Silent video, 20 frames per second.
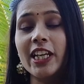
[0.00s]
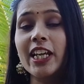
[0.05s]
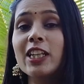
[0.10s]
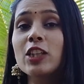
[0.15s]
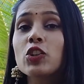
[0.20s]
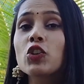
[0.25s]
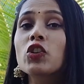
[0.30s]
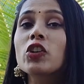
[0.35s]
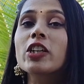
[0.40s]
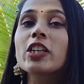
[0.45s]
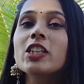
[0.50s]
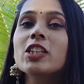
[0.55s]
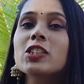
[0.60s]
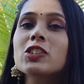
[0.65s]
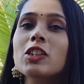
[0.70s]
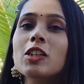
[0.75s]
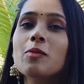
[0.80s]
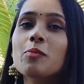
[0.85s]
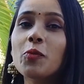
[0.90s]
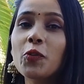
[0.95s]
হচ্ছে
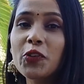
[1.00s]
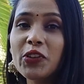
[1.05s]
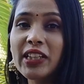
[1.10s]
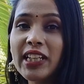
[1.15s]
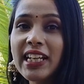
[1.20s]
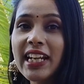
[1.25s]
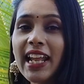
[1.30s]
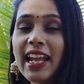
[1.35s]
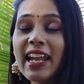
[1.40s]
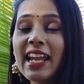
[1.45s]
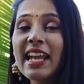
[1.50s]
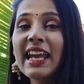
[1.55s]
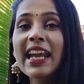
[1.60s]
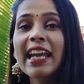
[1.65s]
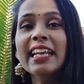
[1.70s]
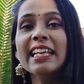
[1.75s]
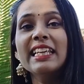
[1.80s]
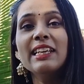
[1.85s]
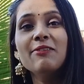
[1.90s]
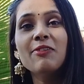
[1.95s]
দক্ষিণেশ্বর মন্দিরে
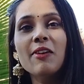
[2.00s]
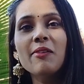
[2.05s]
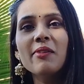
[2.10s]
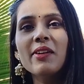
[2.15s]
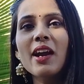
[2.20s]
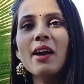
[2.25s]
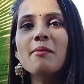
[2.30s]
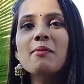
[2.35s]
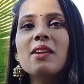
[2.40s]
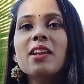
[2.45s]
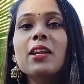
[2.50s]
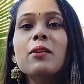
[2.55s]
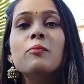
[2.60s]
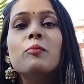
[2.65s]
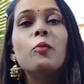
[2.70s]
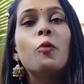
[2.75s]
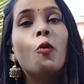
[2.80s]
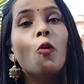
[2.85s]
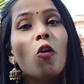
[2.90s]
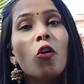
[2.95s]
কিভাবে
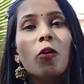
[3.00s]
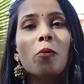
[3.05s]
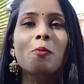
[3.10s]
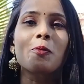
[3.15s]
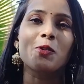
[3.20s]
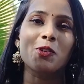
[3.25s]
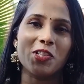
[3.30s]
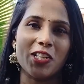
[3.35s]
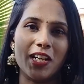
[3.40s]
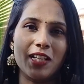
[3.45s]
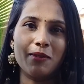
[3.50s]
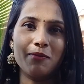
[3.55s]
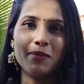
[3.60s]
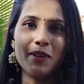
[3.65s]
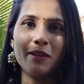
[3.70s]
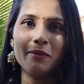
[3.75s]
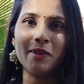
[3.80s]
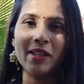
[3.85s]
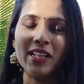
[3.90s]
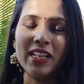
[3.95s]
আপনারা ভোগ
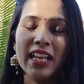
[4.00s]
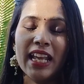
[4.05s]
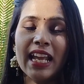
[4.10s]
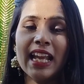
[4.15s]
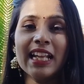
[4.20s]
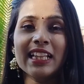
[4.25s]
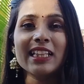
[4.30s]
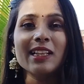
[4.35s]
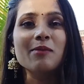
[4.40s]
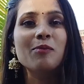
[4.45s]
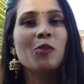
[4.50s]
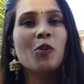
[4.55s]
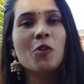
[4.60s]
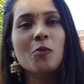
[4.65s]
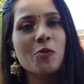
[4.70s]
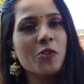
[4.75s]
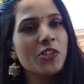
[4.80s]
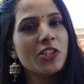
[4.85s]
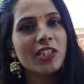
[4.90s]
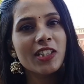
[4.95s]
প্রসাদ পাবেন তা
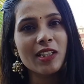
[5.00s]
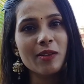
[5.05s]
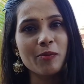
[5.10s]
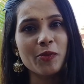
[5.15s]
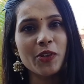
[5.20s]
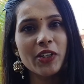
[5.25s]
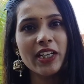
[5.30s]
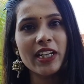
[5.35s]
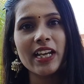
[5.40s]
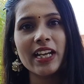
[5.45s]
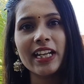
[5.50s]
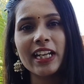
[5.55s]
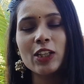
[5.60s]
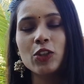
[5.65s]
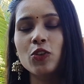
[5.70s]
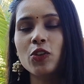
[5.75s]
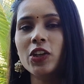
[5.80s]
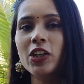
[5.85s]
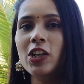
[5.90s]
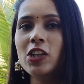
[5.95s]
ভোগ প্রসাদটা বলে
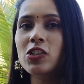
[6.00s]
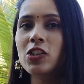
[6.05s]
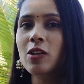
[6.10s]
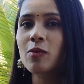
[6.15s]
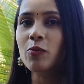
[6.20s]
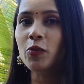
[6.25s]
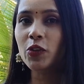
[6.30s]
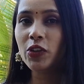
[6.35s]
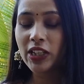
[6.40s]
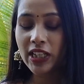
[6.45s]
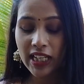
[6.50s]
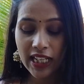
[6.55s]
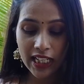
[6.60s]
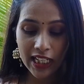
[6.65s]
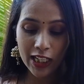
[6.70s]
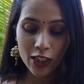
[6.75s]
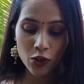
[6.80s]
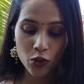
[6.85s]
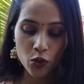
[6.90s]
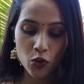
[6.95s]
রাখি দক্ষিণেশ্বর
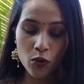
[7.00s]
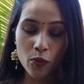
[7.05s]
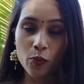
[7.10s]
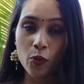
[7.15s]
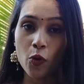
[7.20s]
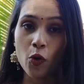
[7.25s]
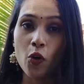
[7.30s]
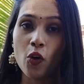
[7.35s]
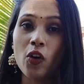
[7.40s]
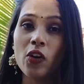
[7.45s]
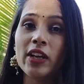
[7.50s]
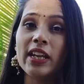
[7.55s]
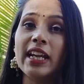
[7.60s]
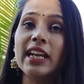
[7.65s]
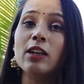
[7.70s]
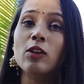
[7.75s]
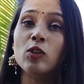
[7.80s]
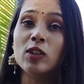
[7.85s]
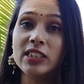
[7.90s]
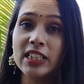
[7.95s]
মন্দিরে কিন্তু
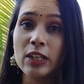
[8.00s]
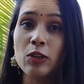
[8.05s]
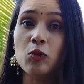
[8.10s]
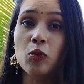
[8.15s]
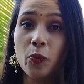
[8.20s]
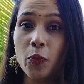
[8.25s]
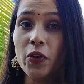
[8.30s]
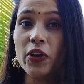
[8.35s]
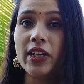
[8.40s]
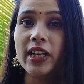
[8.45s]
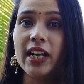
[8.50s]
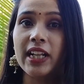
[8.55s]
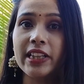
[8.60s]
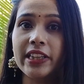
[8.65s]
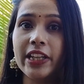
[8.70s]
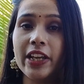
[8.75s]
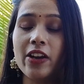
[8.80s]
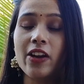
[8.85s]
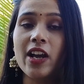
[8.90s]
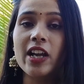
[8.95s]
ভোগের যে কুপন
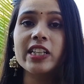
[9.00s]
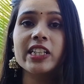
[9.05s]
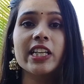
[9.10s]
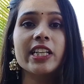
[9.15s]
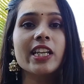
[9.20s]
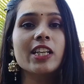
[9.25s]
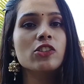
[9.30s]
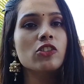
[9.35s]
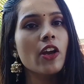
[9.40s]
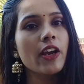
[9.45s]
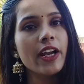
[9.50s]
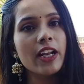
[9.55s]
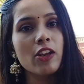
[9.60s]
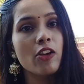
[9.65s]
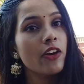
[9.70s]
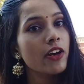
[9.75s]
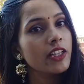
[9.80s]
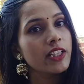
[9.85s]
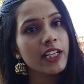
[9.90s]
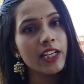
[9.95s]
কাটতে হয় সেটা
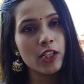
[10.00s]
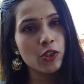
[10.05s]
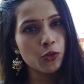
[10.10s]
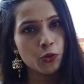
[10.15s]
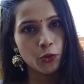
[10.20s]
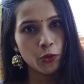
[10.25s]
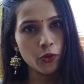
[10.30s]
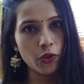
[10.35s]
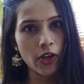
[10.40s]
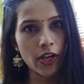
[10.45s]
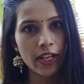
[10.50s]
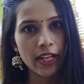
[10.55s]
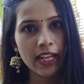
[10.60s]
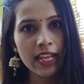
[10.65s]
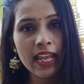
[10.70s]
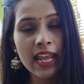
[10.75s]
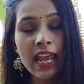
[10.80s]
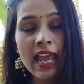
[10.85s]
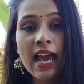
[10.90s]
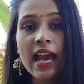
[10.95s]
সকাল নটা থেকে শুরু
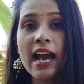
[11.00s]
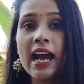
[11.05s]
হয়